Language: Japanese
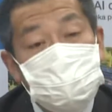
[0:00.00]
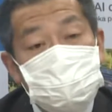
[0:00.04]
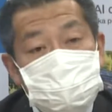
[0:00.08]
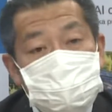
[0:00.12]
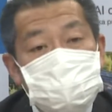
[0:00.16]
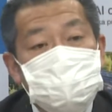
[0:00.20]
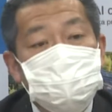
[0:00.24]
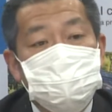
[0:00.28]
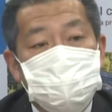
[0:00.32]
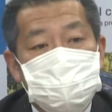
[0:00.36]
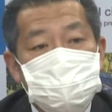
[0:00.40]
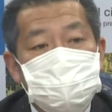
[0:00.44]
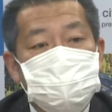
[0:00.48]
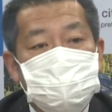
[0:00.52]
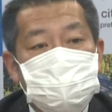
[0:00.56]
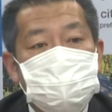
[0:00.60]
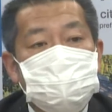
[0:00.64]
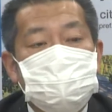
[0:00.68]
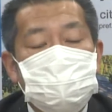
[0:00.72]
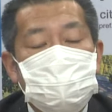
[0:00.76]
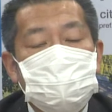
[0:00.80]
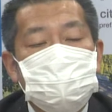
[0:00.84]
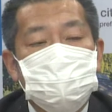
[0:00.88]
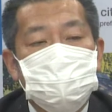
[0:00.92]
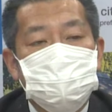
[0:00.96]
認証取得
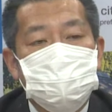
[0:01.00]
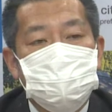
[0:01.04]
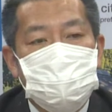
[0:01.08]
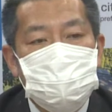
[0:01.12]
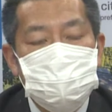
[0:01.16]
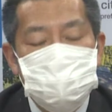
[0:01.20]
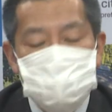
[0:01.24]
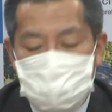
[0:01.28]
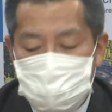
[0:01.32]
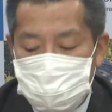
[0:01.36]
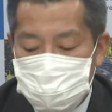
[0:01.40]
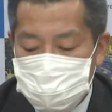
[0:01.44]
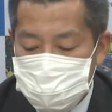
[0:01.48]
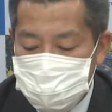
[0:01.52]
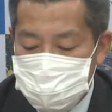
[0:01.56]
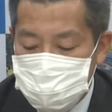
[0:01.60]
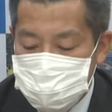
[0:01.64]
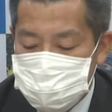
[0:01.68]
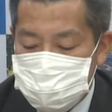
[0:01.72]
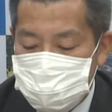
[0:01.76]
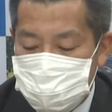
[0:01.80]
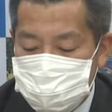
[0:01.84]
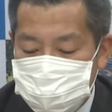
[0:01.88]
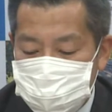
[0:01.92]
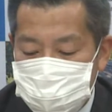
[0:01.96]
してないところがあれば
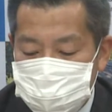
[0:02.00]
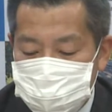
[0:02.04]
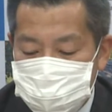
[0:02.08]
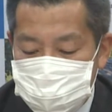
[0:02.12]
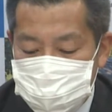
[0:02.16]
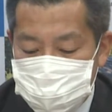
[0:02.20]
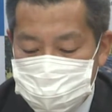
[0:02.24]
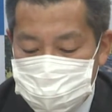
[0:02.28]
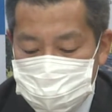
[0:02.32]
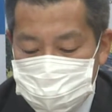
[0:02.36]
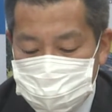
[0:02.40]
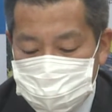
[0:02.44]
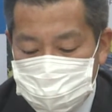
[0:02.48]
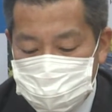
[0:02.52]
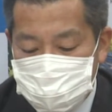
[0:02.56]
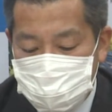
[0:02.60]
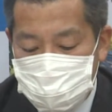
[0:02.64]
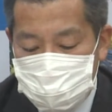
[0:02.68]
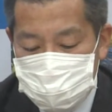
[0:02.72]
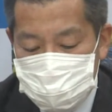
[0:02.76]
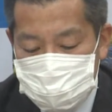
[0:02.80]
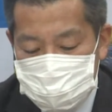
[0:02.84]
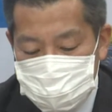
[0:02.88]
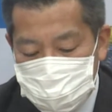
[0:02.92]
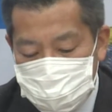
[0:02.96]
プラスアルファとしてくるの
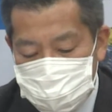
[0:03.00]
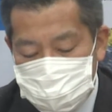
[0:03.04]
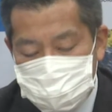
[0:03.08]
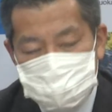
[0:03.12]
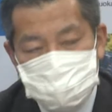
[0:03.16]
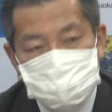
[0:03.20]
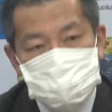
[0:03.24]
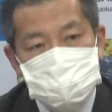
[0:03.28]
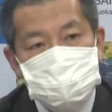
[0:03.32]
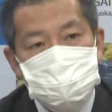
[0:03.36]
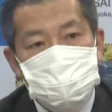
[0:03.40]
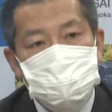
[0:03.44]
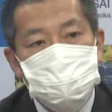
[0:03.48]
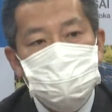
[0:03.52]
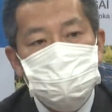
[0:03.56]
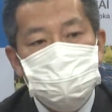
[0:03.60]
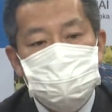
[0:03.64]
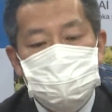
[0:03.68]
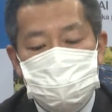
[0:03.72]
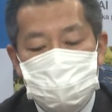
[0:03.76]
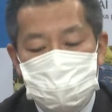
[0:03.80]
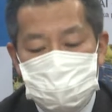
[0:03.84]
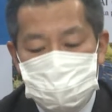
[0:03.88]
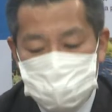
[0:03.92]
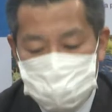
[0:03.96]
かなというふうに思っ
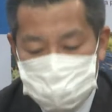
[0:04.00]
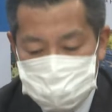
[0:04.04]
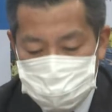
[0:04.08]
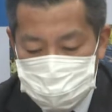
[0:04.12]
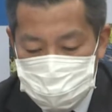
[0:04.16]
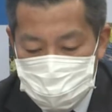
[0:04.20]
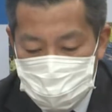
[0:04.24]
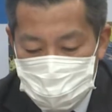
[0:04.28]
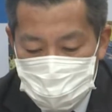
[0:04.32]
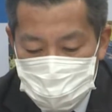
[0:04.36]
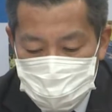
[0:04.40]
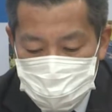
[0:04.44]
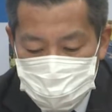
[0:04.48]
ています。